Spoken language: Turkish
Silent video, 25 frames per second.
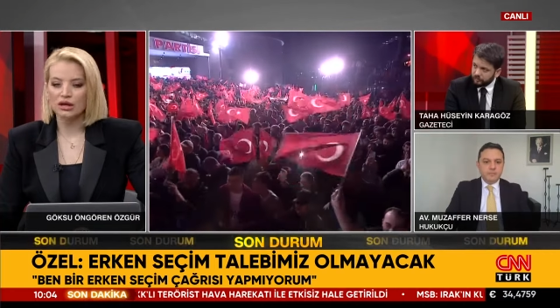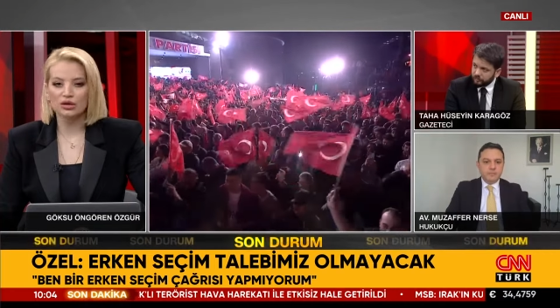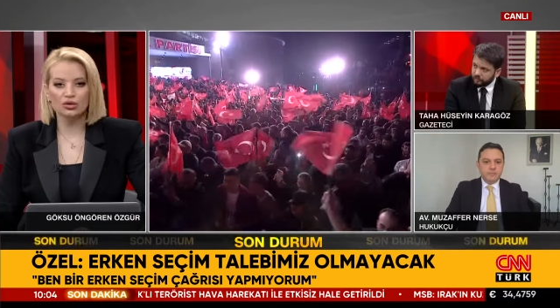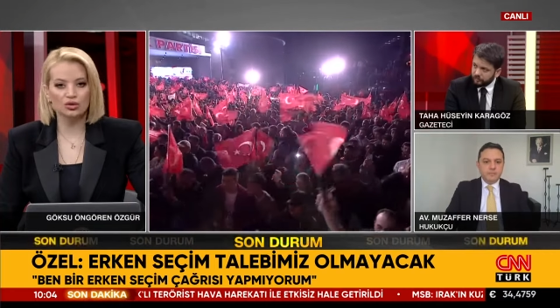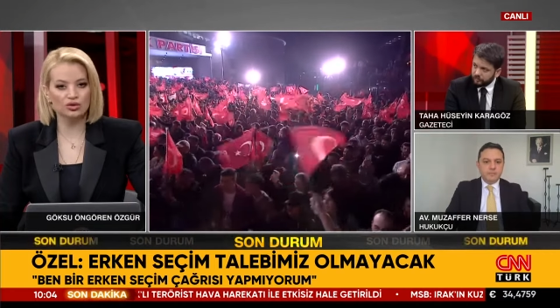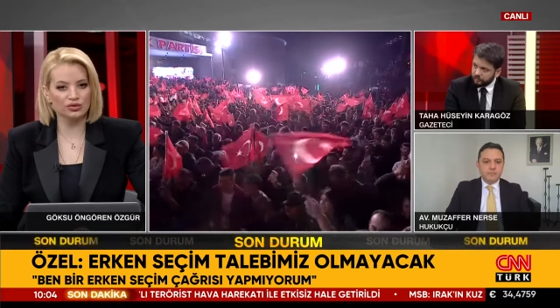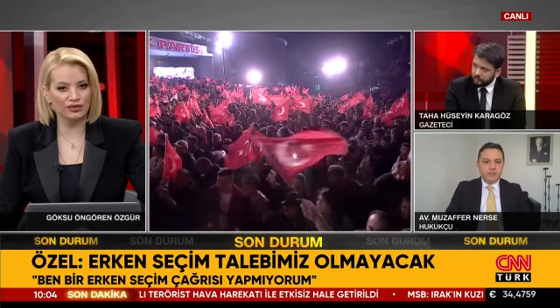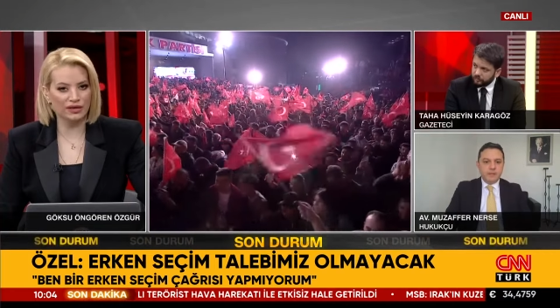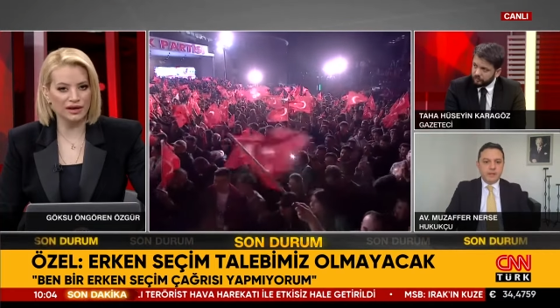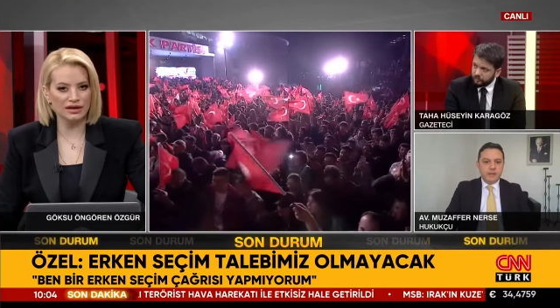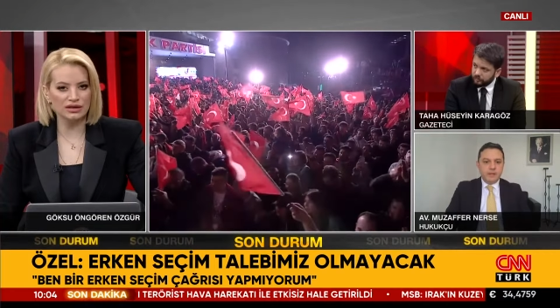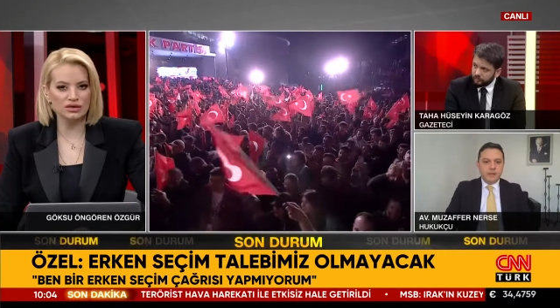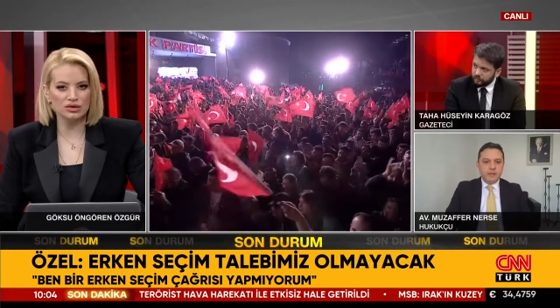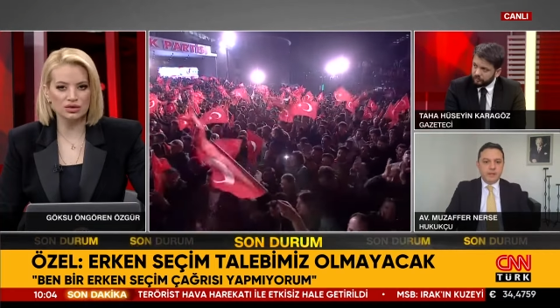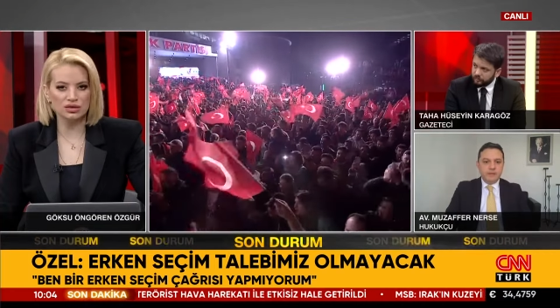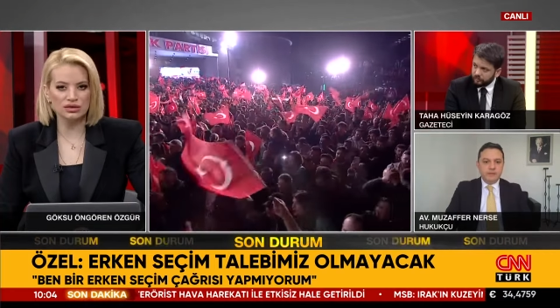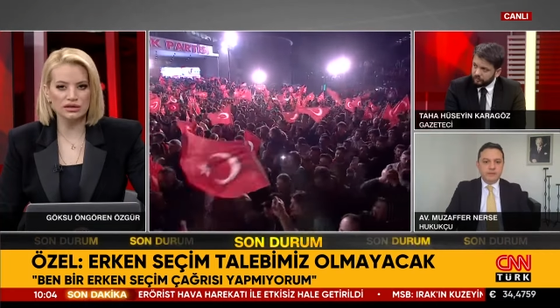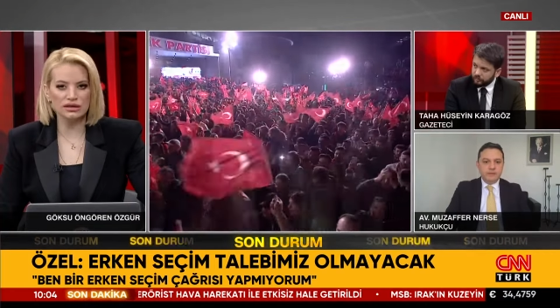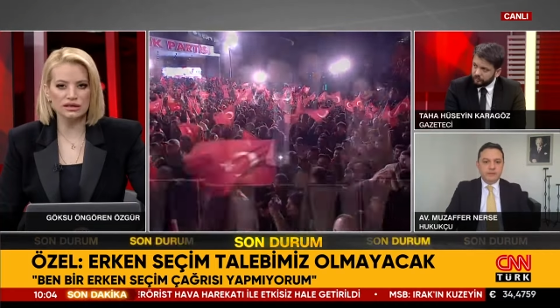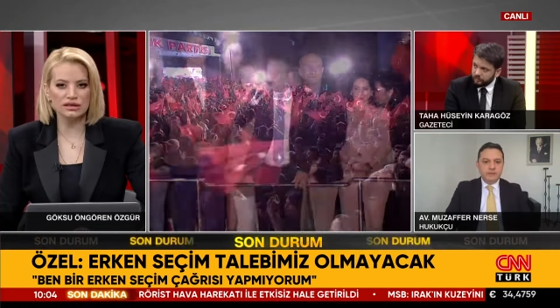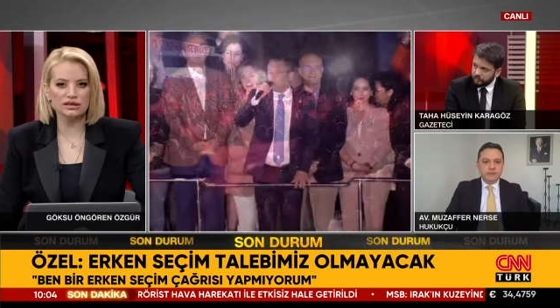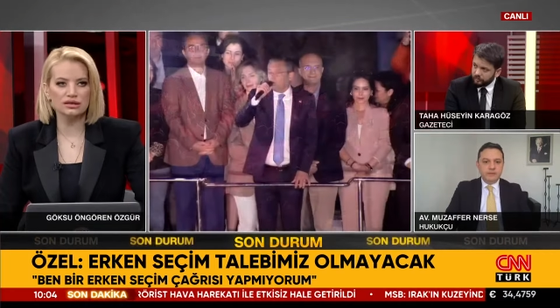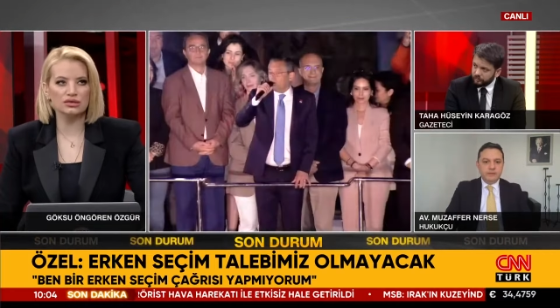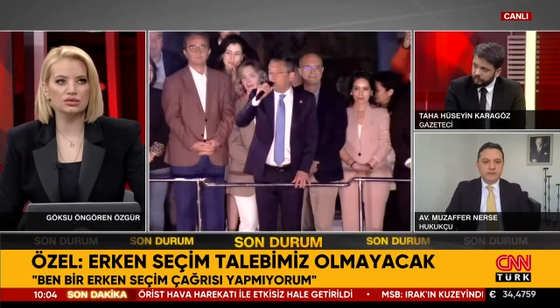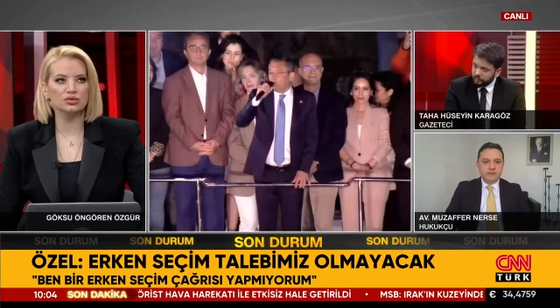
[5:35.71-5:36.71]
Lütfen
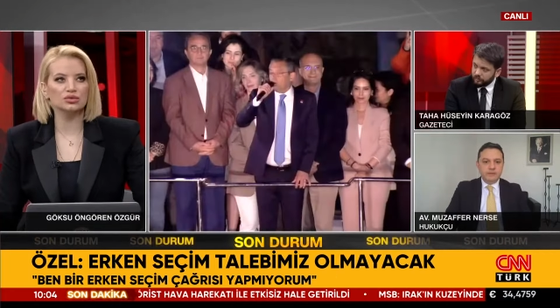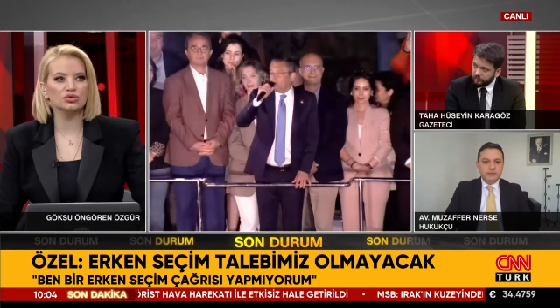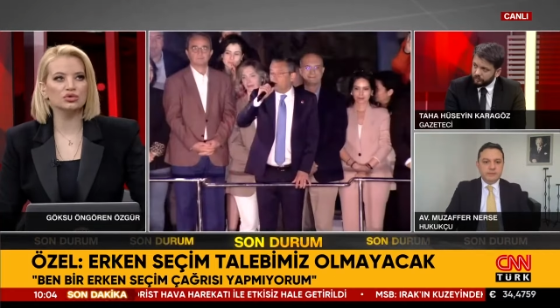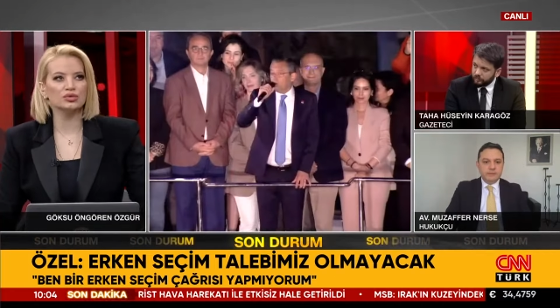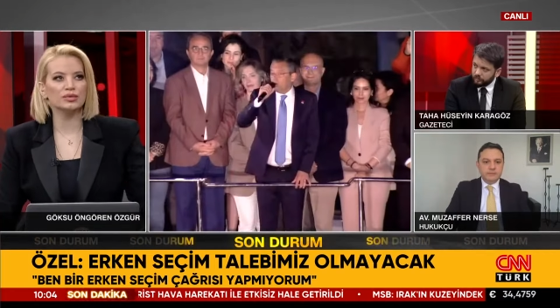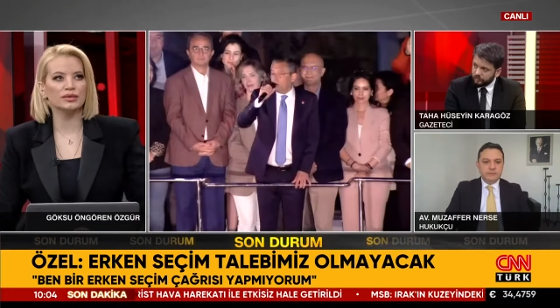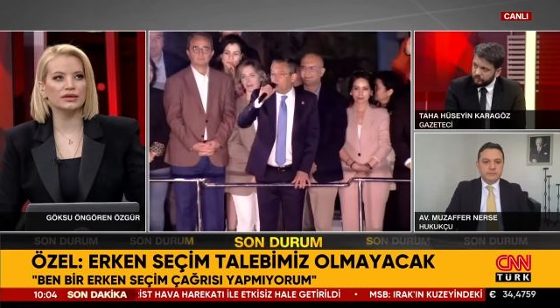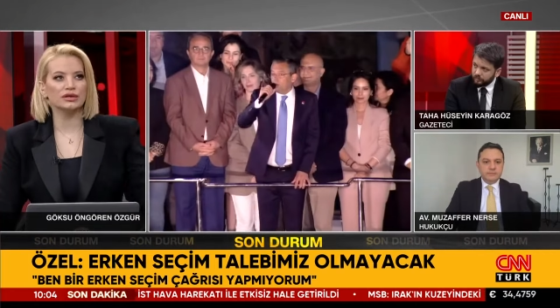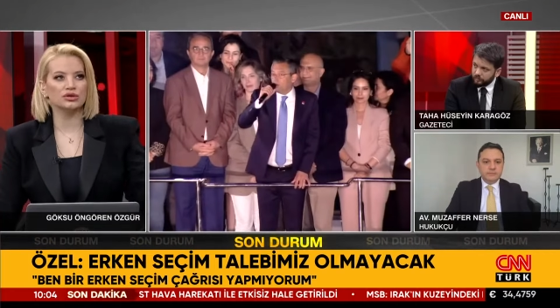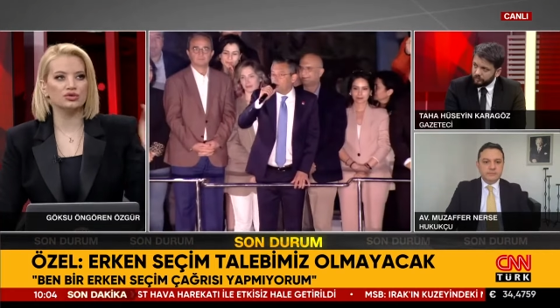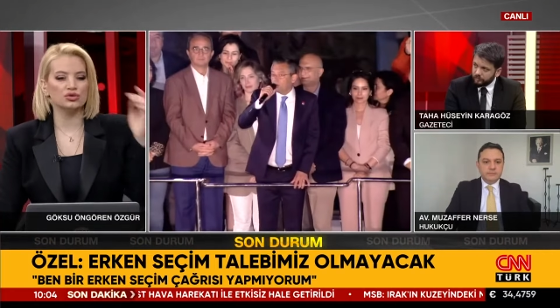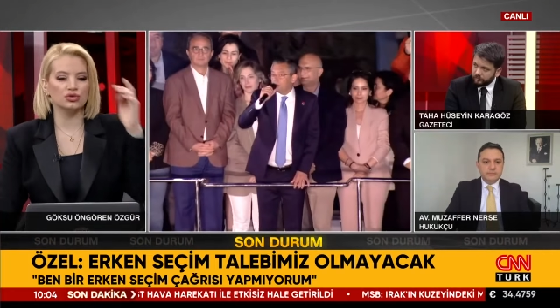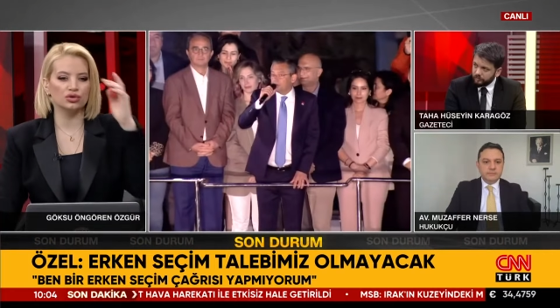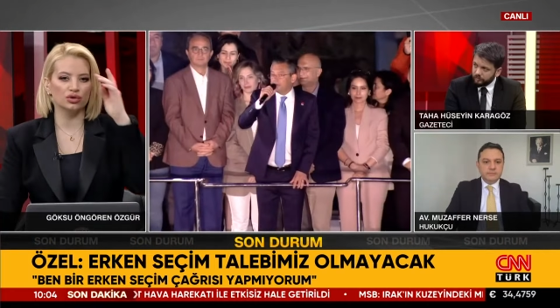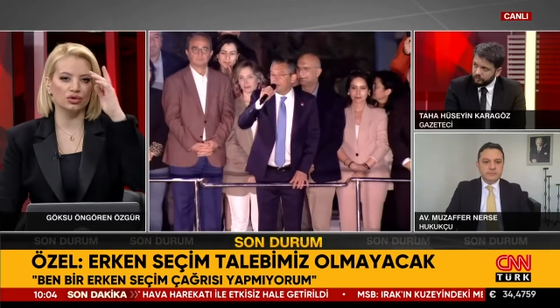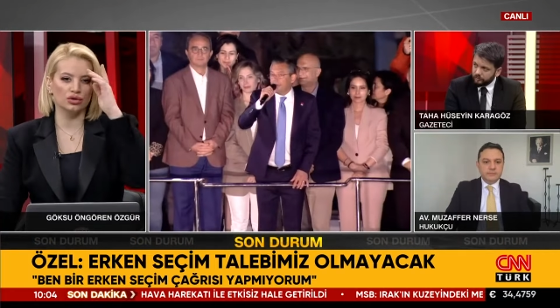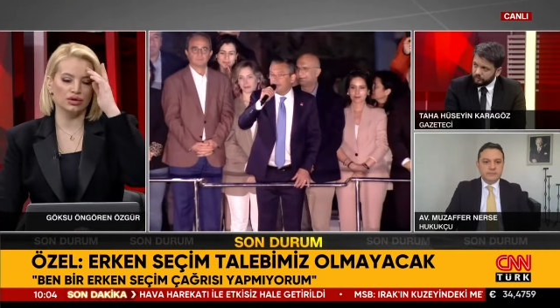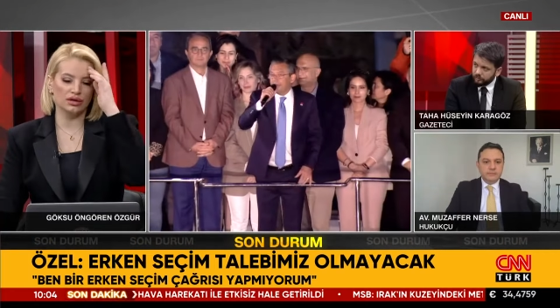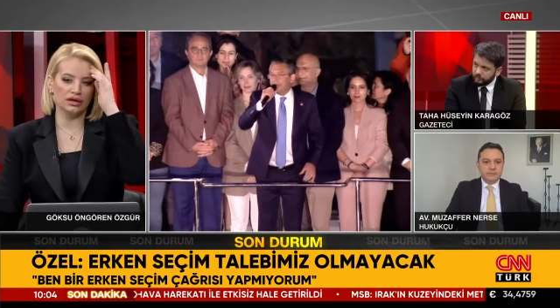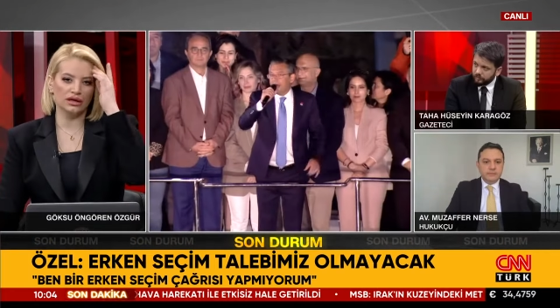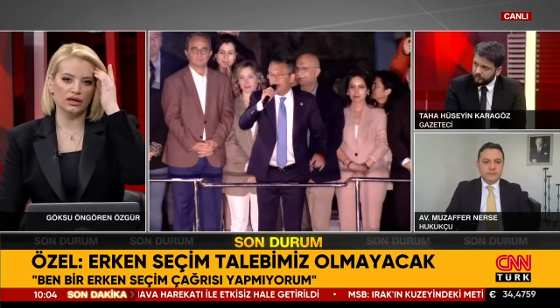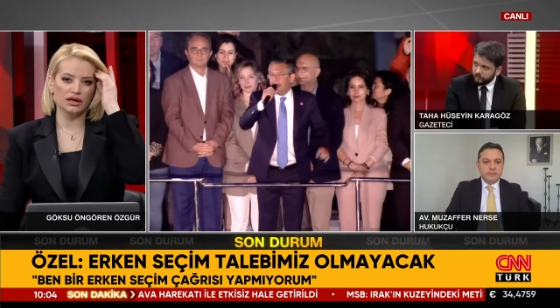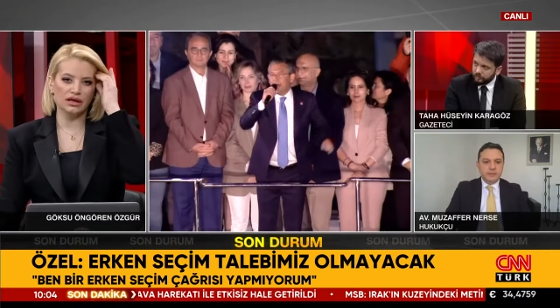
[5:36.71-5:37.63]
sözlerinizi evet. unutmayın çünkü e,